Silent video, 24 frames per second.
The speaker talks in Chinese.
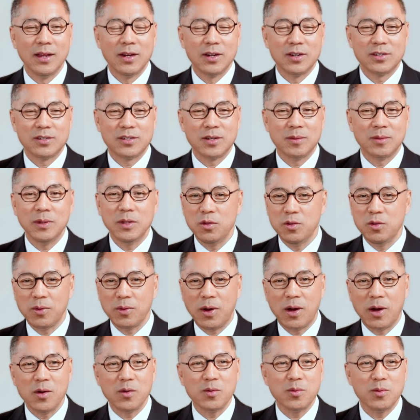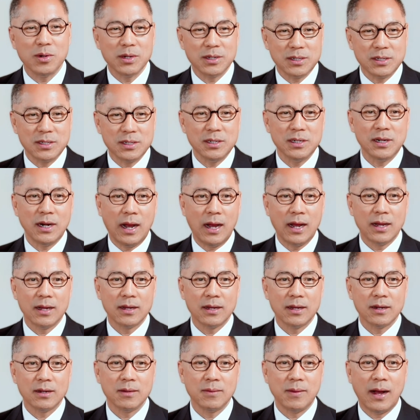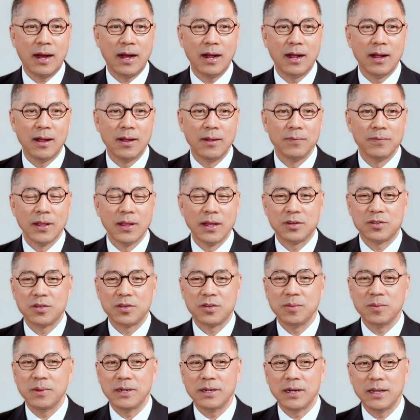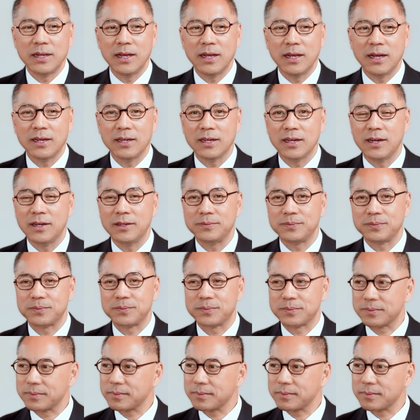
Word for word: 什么女王过世啊，是吧？什么人家这个，